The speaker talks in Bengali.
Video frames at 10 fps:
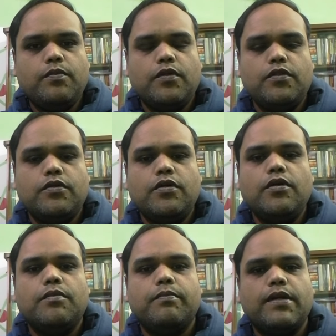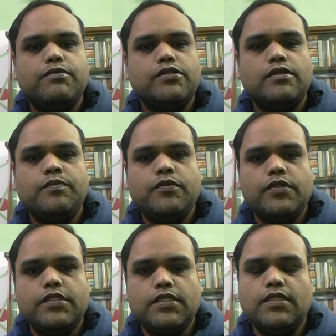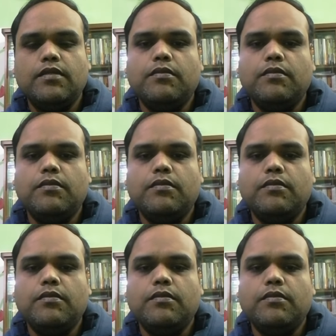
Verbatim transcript: পত্র ব্যবসায় পরিচিতি